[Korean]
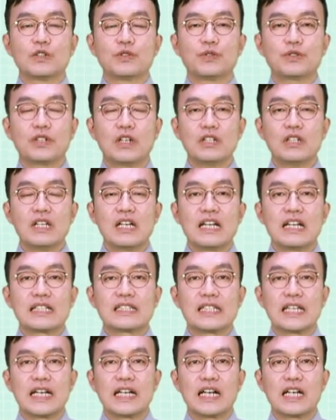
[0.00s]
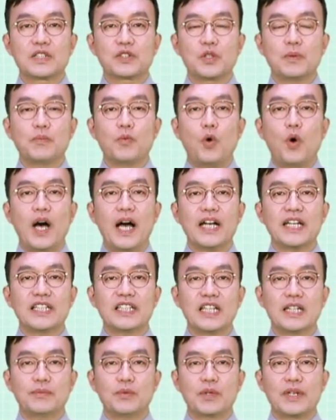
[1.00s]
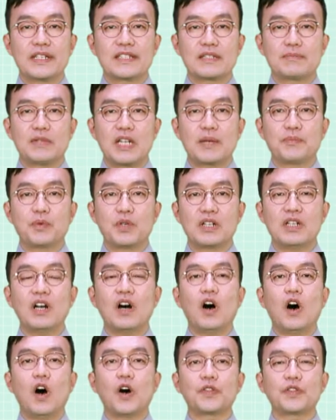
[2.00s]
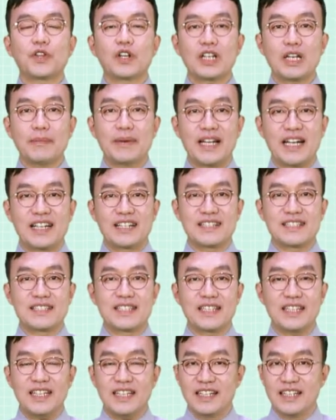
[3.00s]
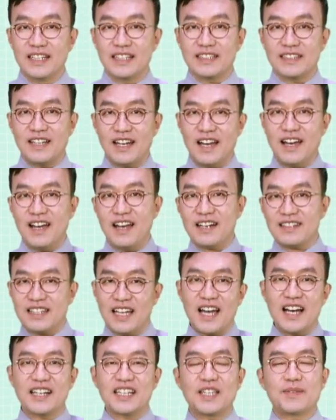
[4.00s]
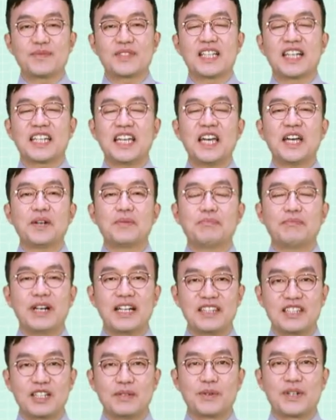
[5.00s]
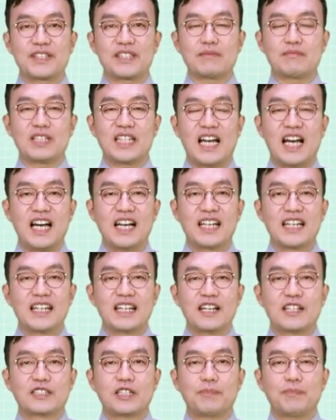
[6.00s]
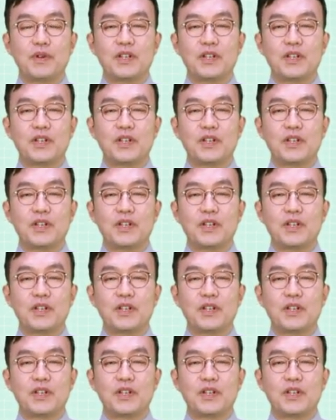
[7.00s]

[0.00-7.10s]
우선 제가 좀 확인해 보겠습니다는 표현을 어떻게 말하는지 딱딱 힘차게 만들어 보겠습니다. 첫